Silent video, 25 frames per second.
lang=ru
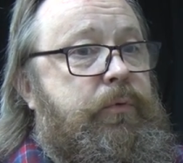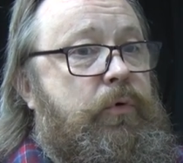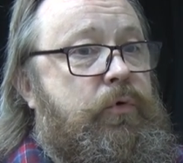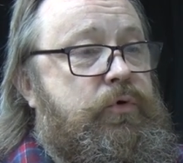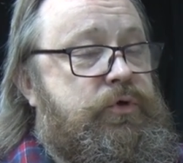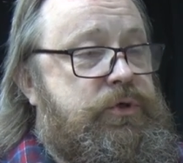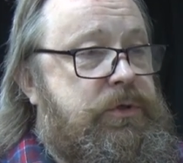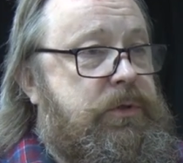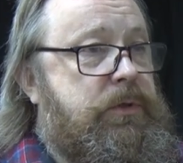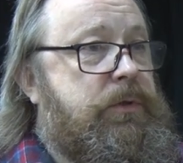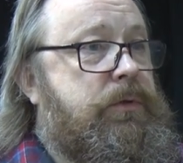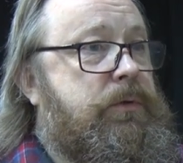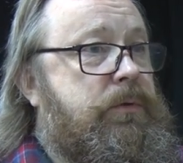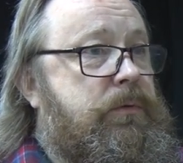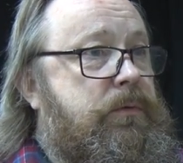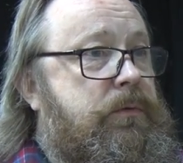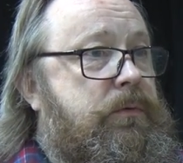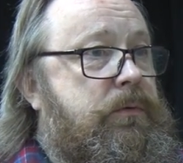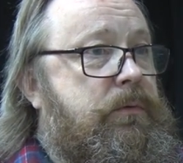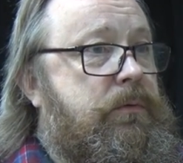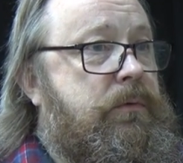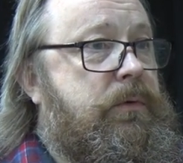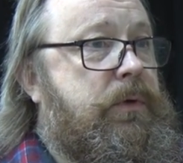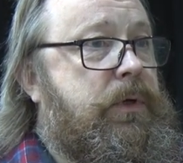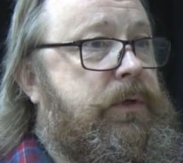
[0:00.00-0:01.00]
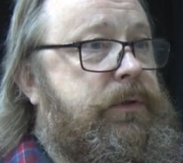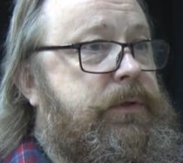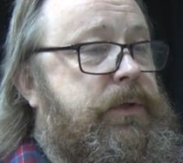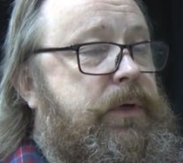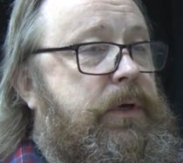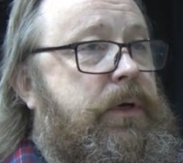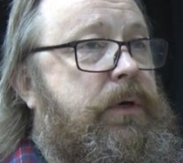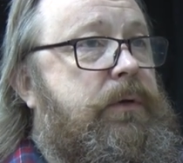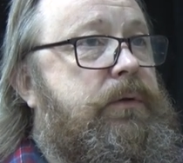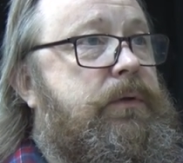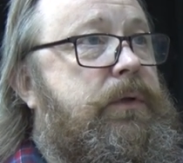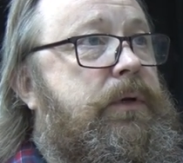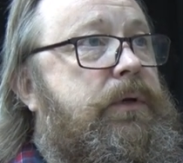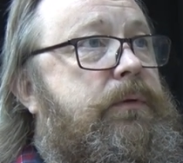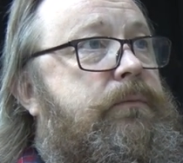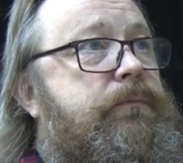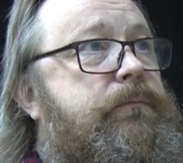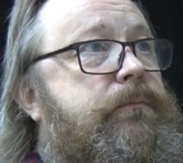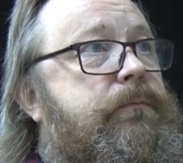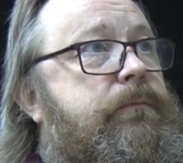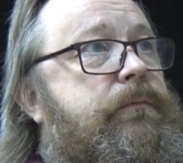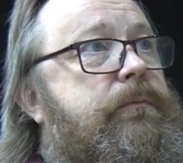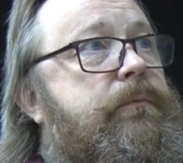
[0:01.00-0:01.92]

прошлые года, да, в